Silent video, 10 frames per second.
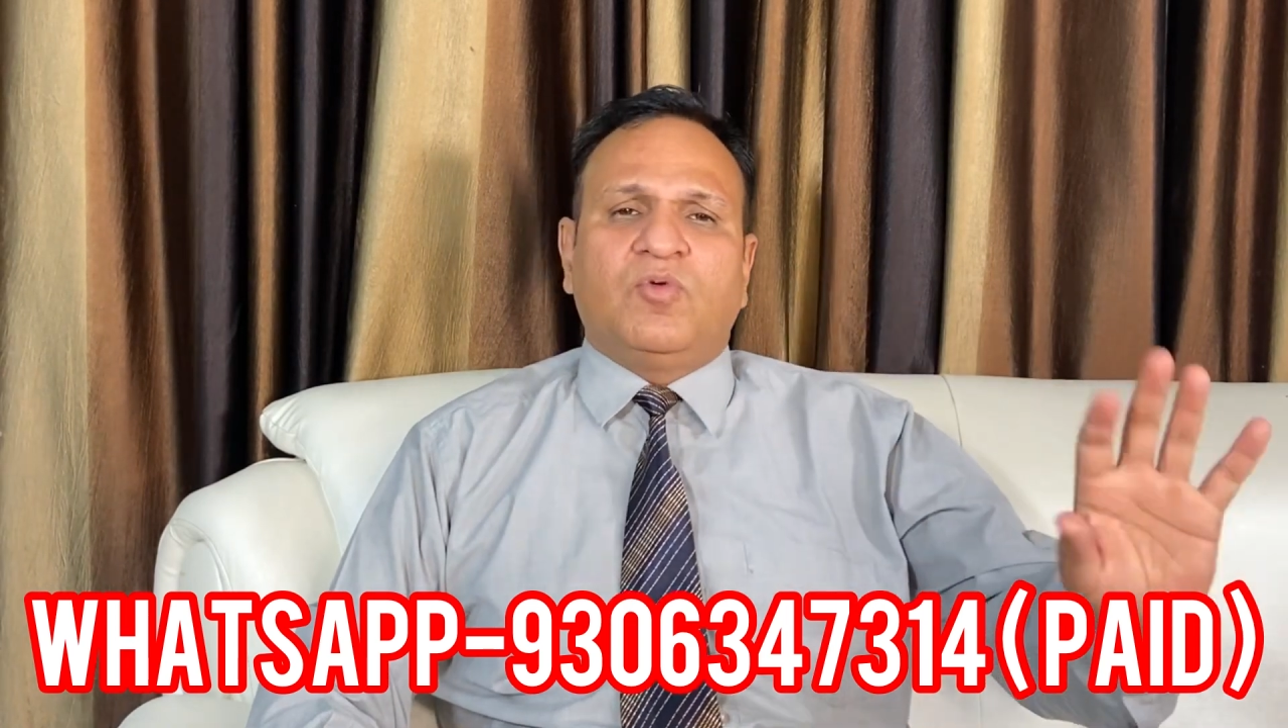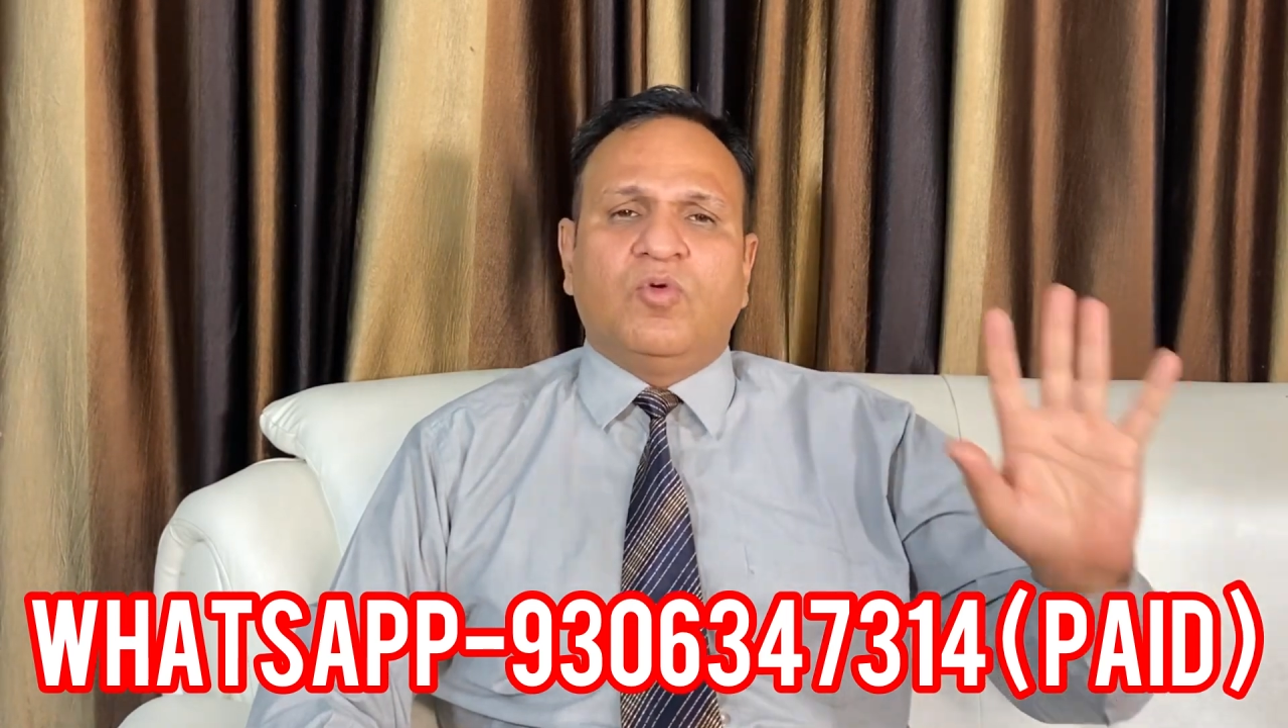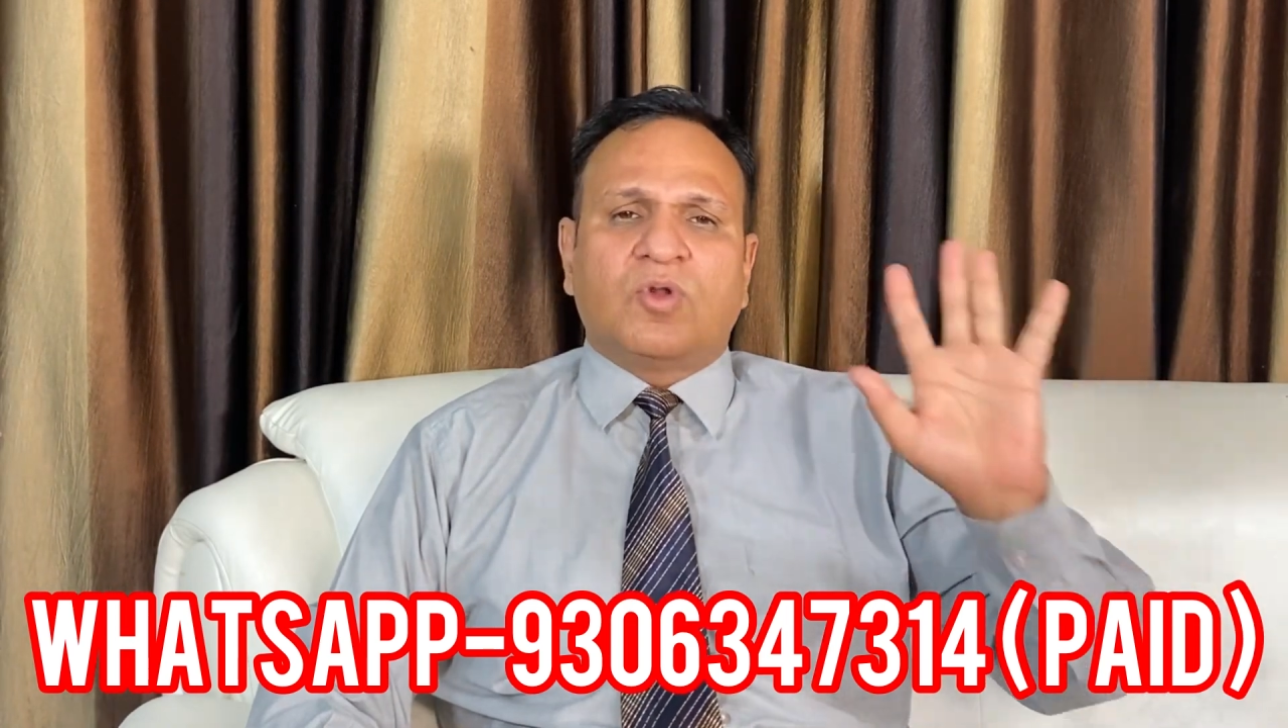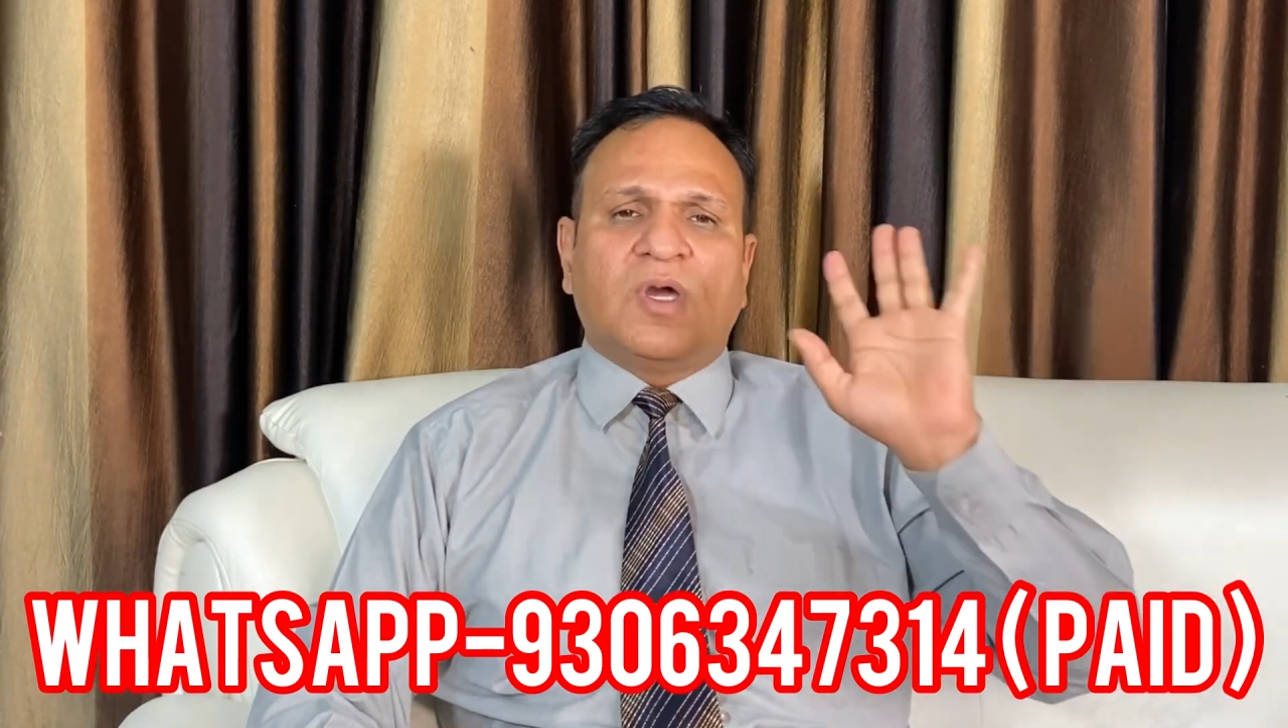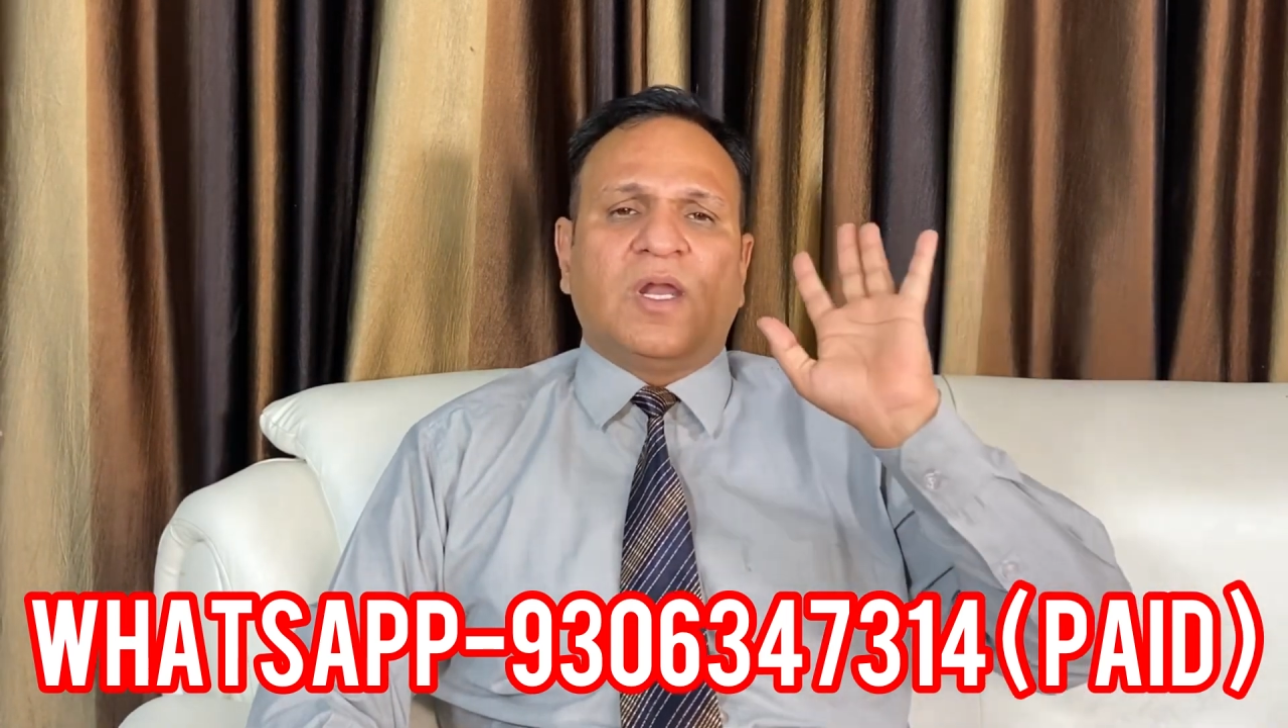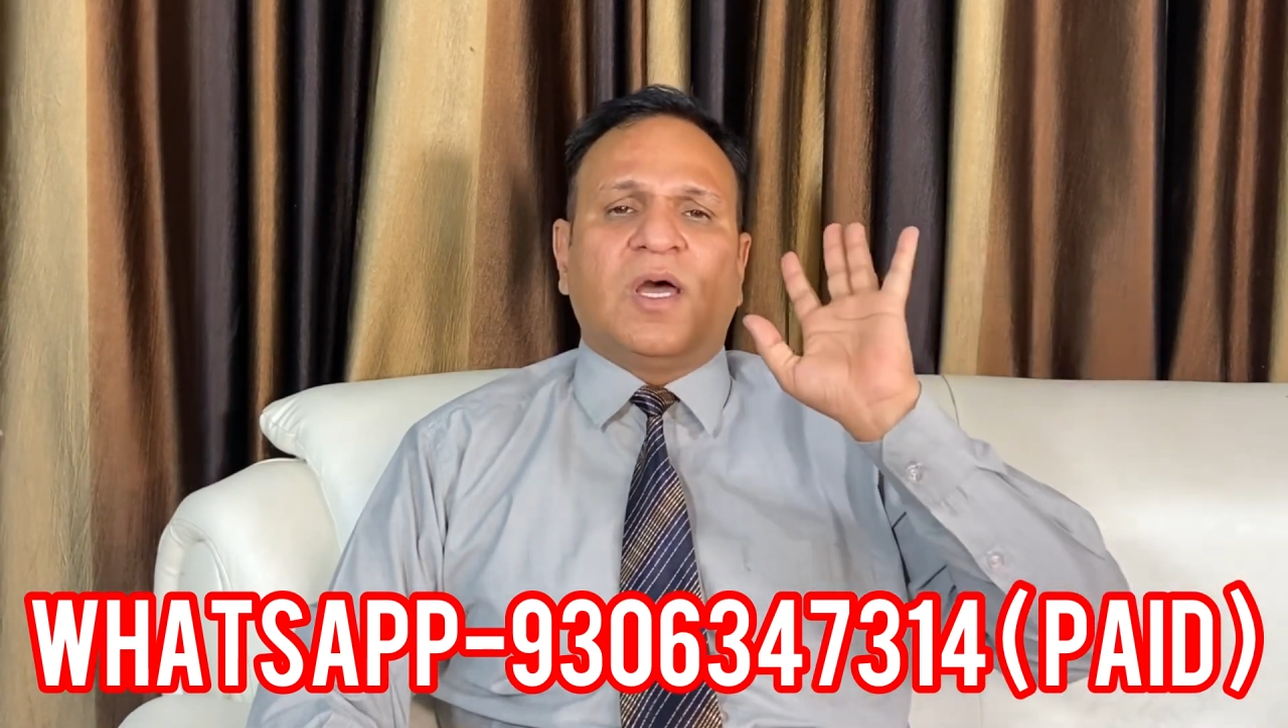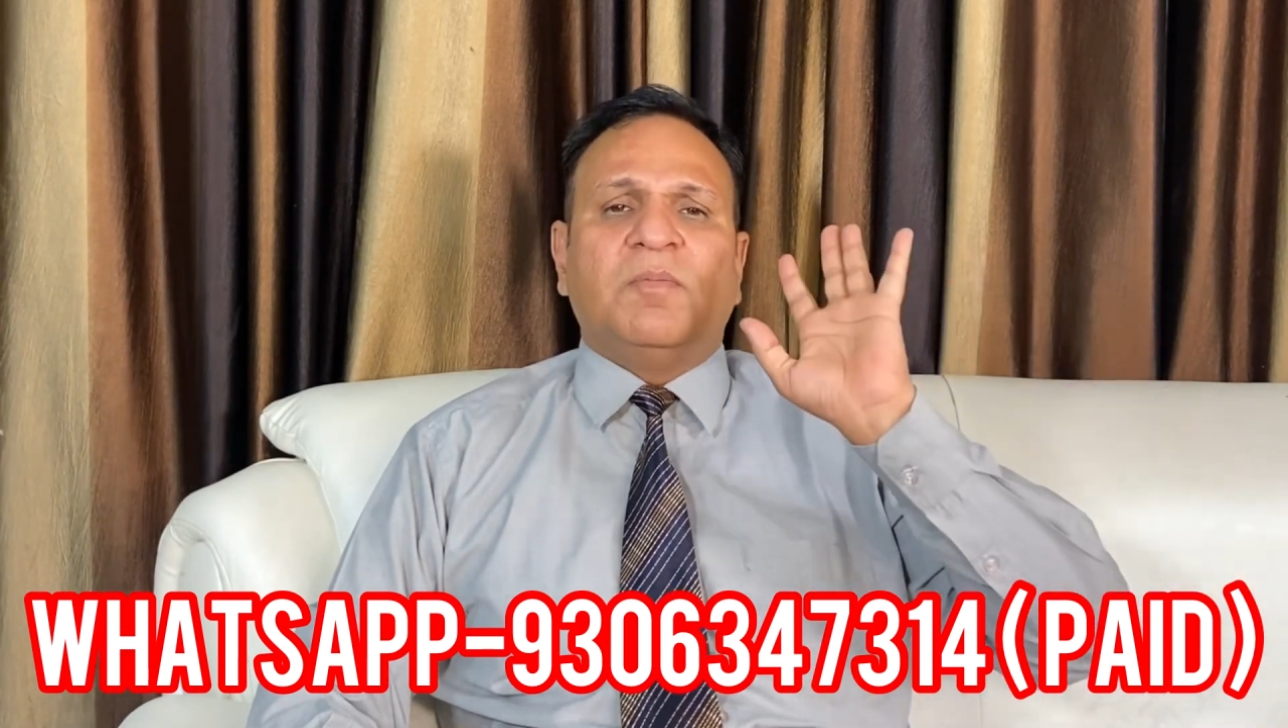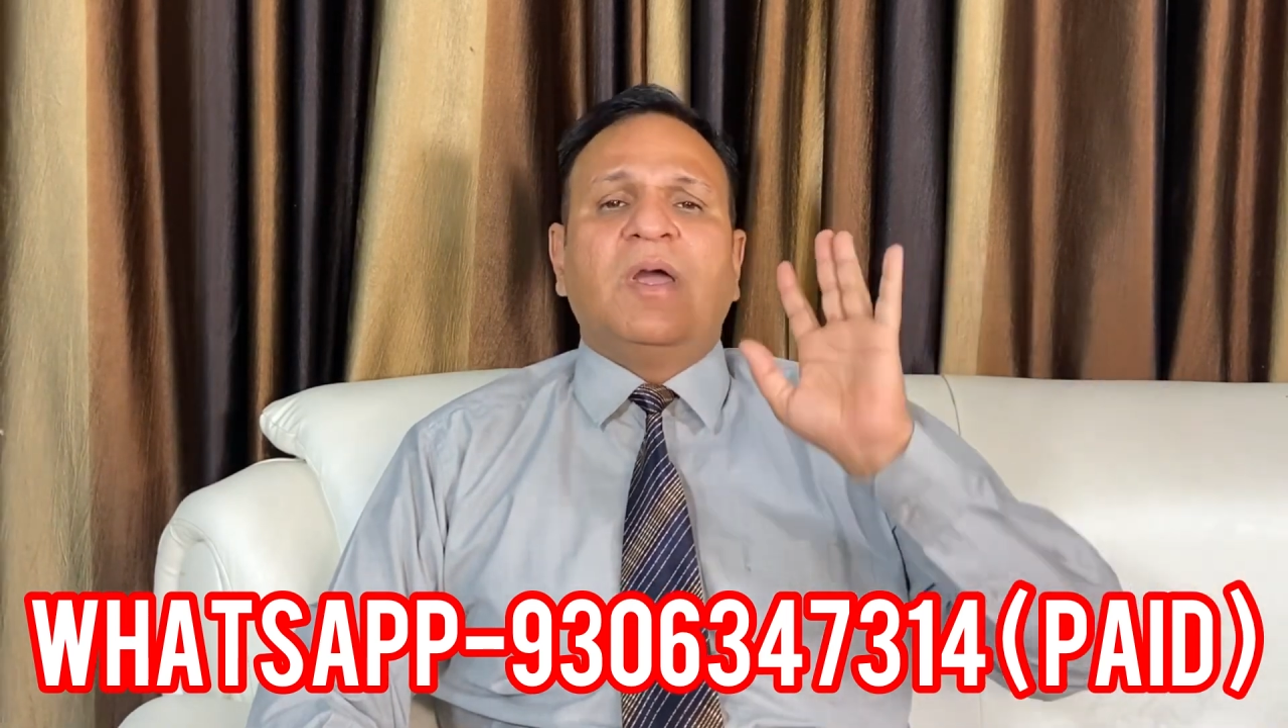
कोर्ट का नाम